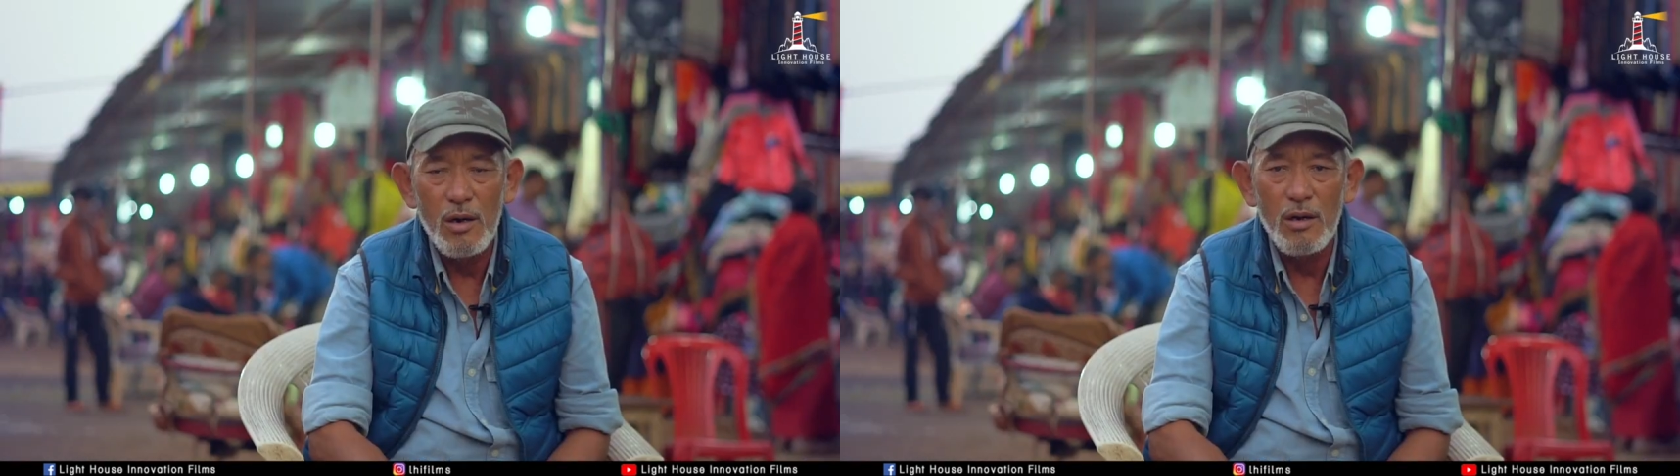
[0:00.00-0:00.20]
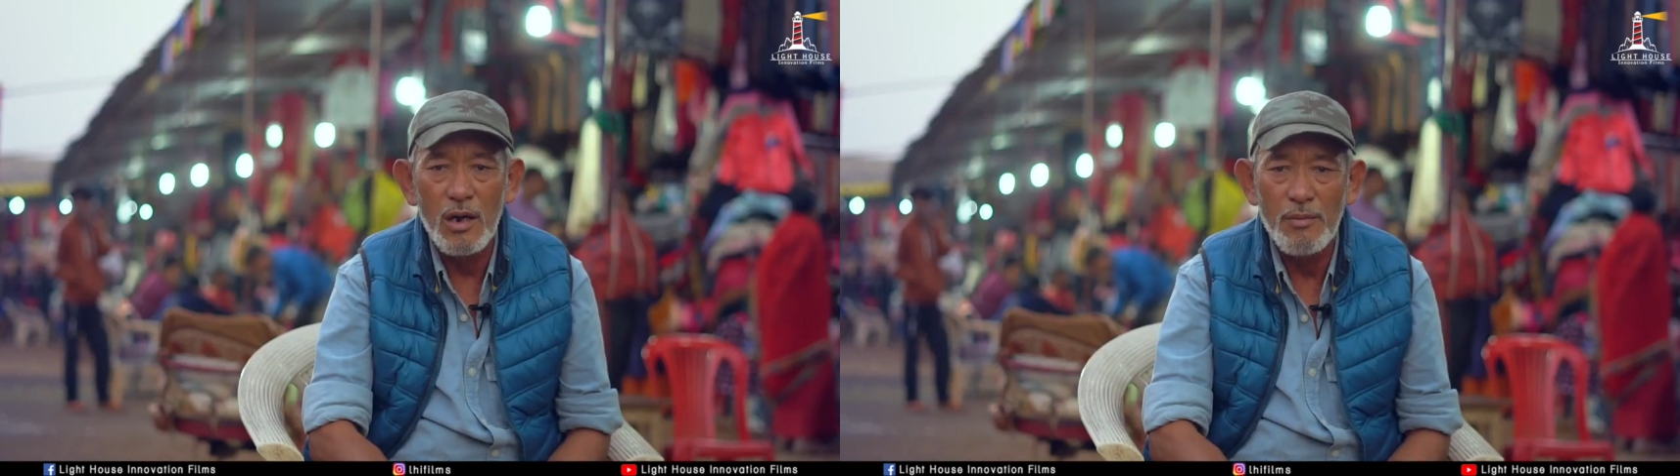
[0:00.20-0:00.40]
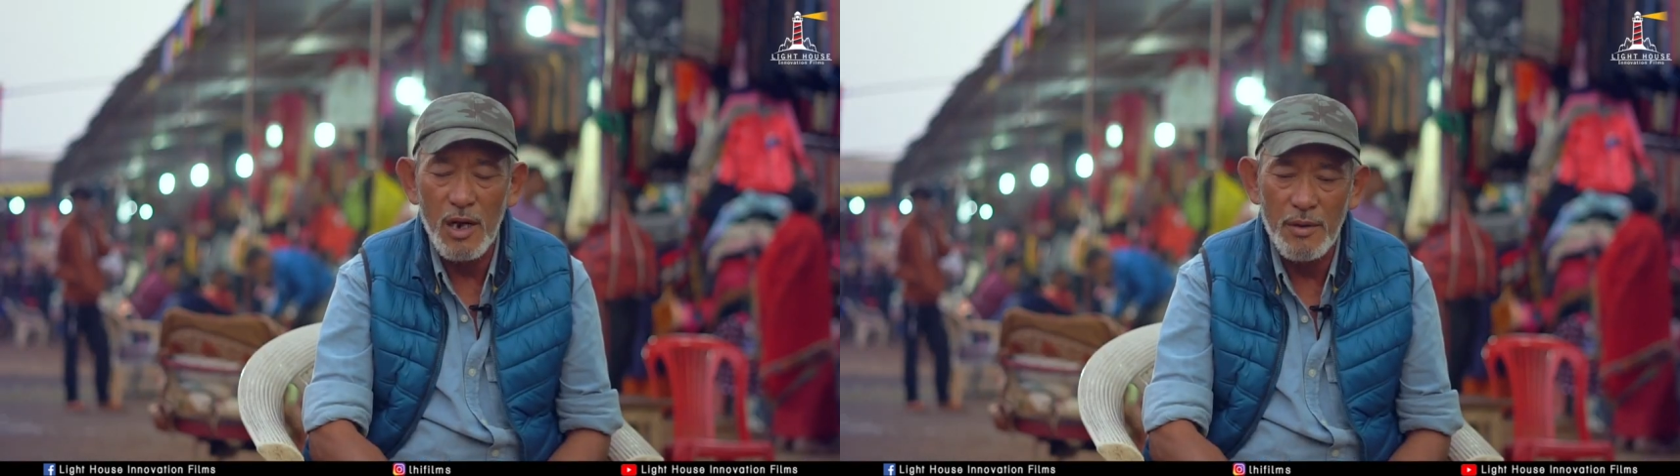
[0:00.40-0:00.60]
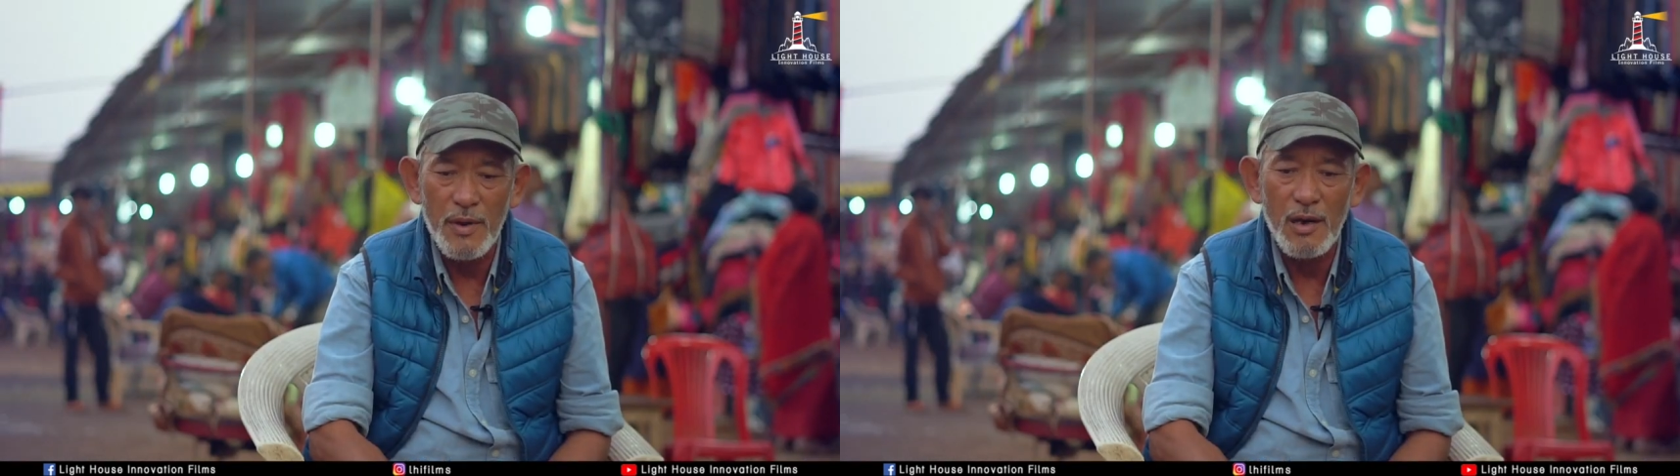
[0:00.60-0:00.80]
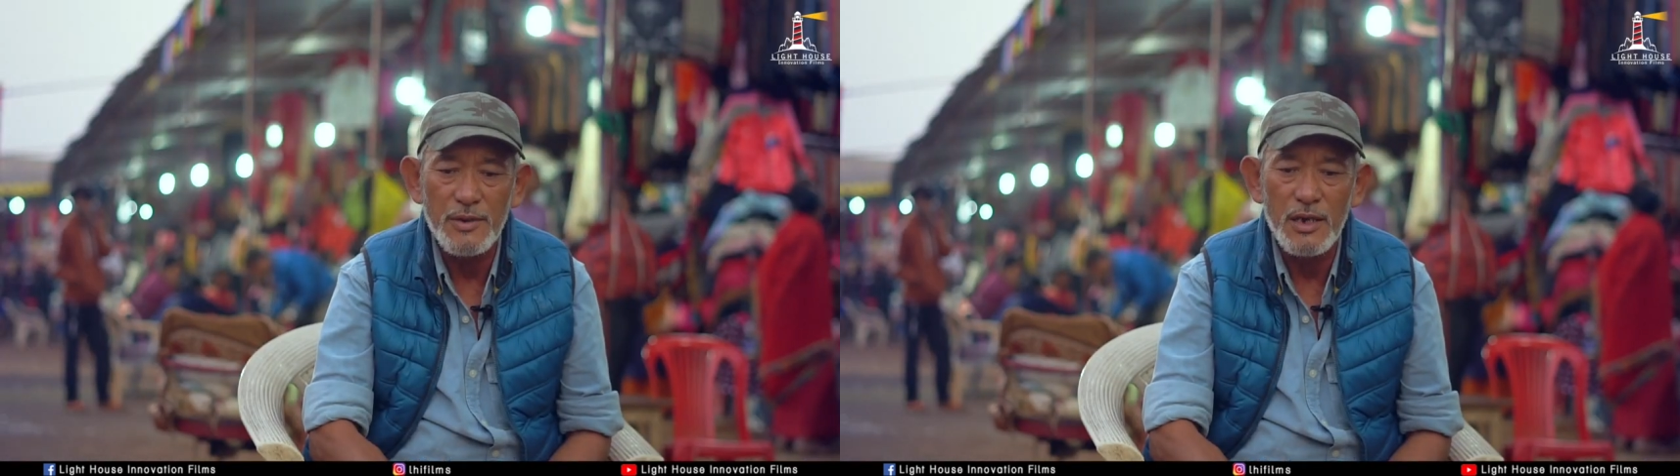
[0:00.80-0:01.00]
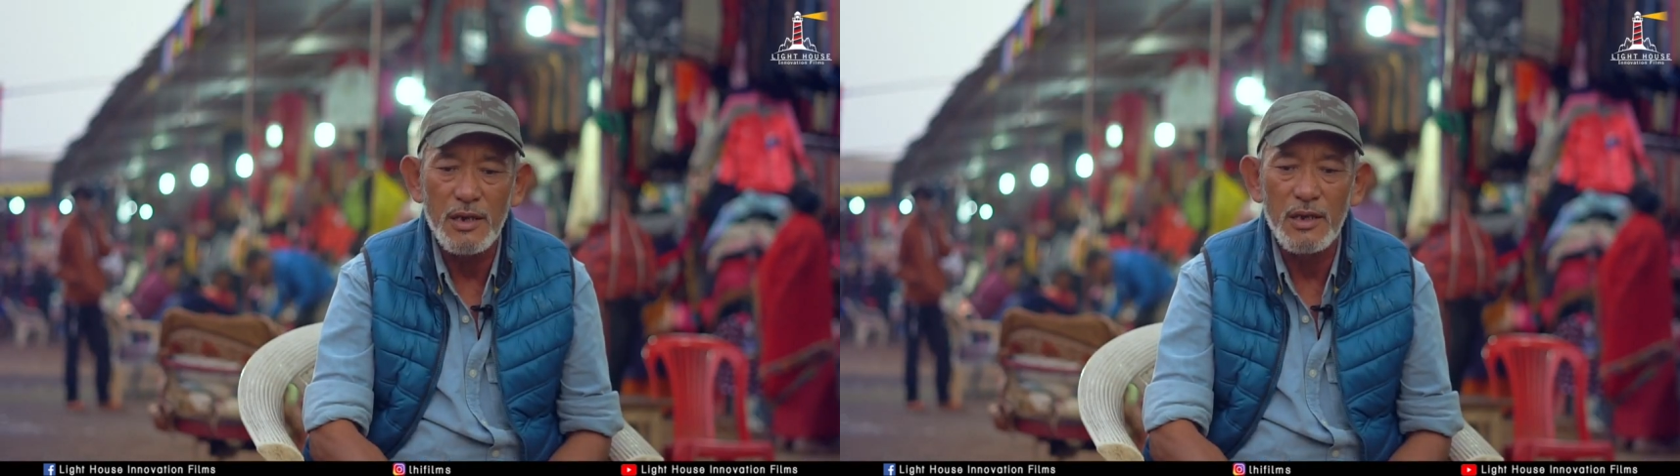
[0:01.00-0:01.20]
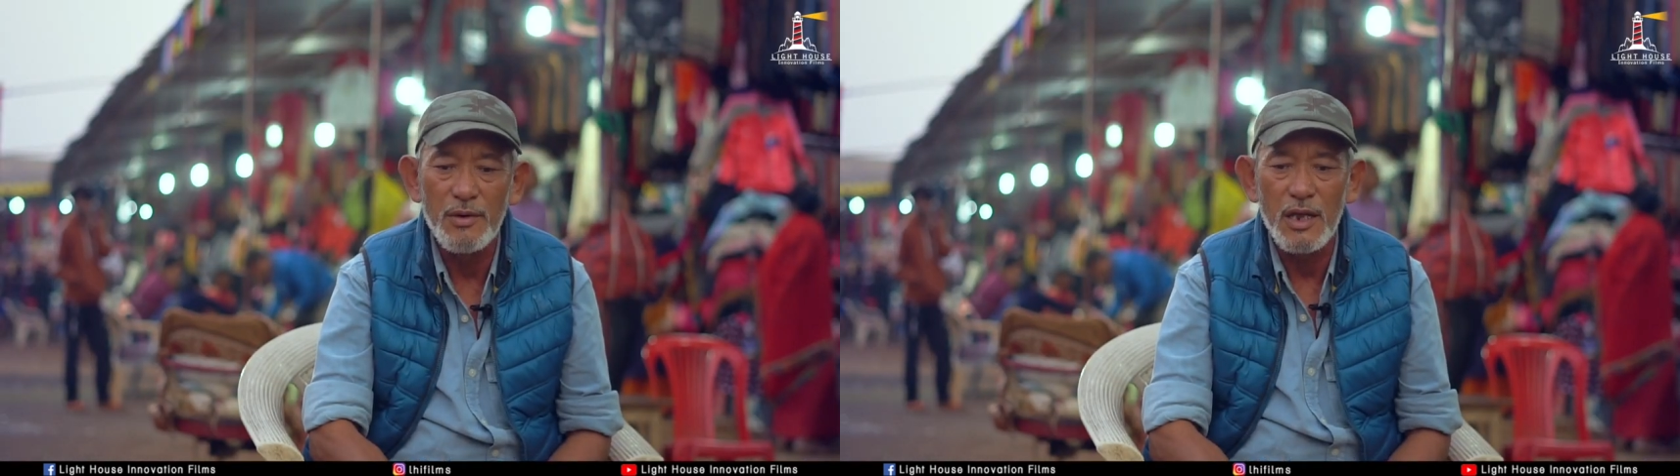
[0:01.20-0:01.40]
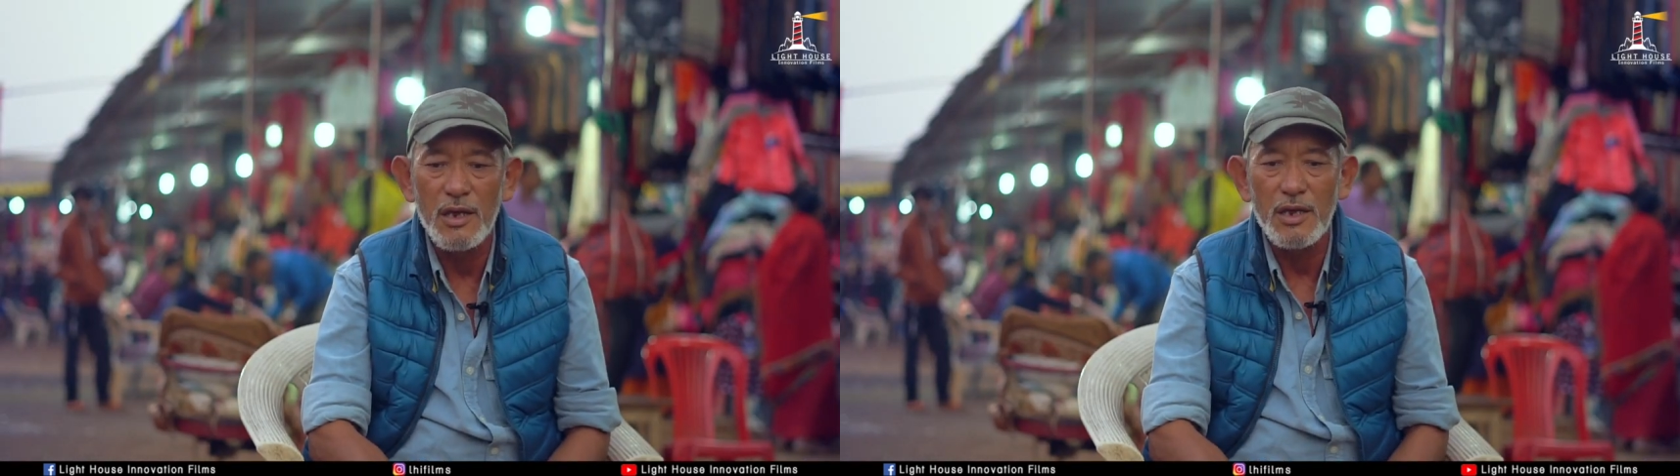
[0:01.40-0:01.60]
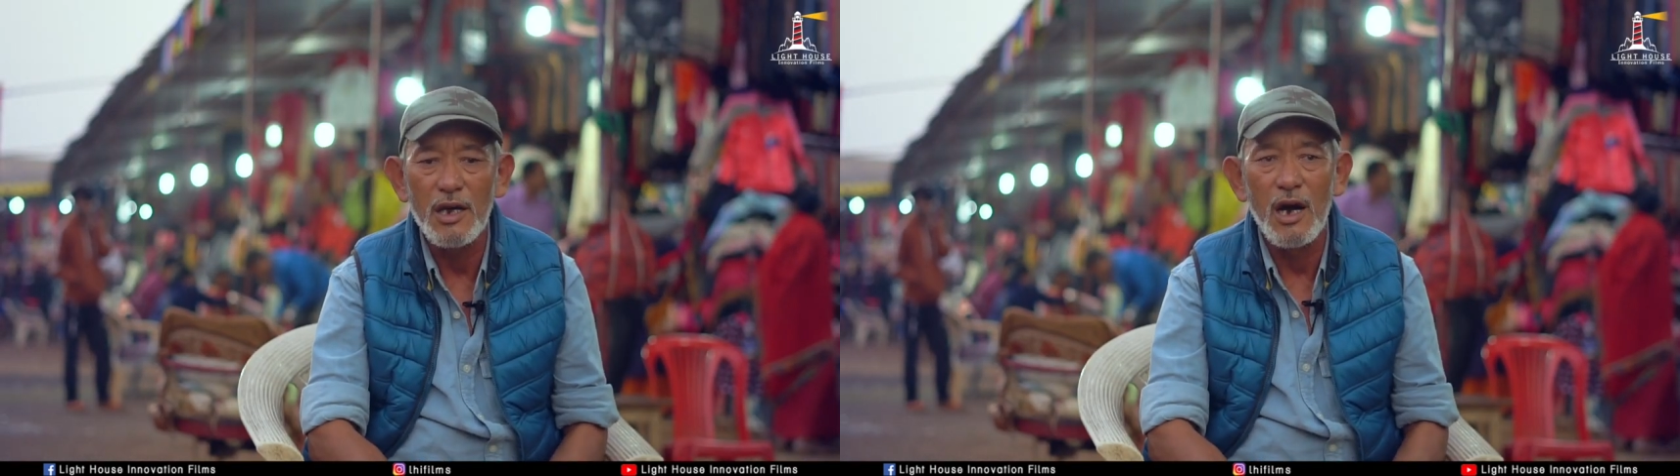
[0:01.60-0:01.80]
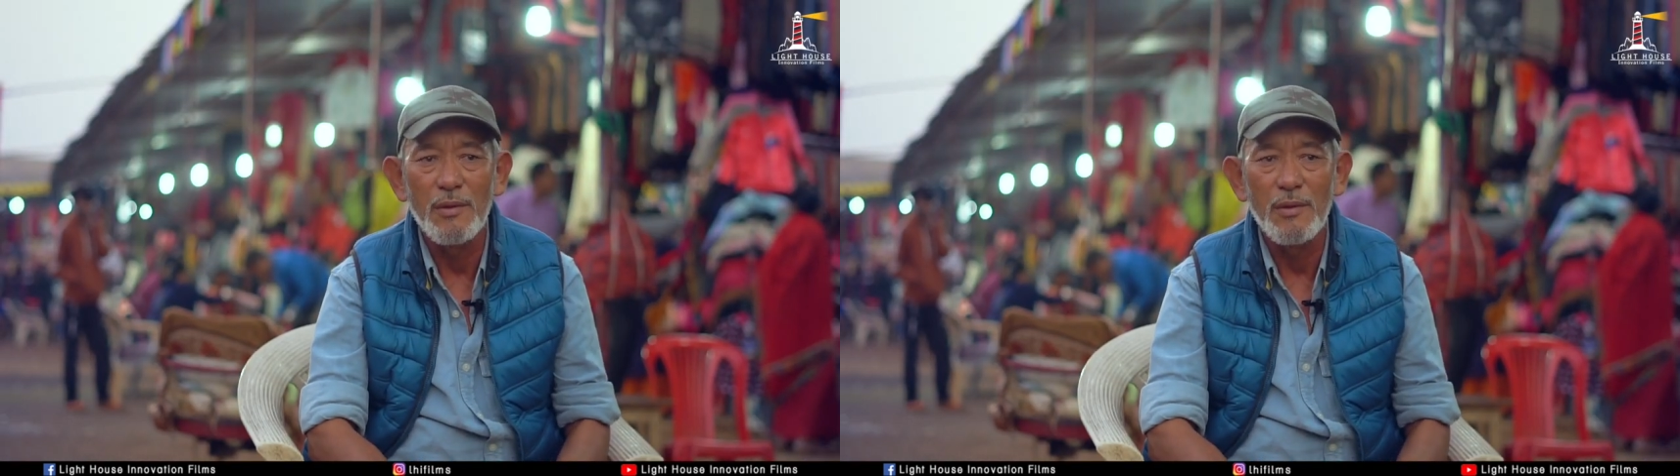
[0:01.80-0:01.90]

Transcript: और हमारे भी आपसे यही निवेदन है कि